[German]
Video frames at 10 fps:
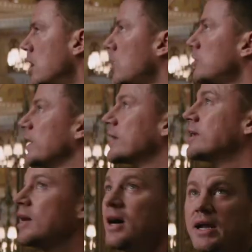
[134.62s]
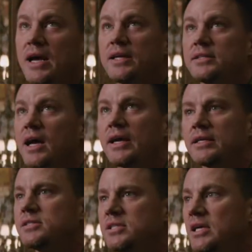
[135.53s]
So. Oh mein Gott, ich, ich
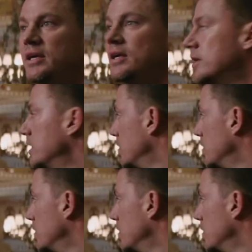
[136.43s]
kann sehen.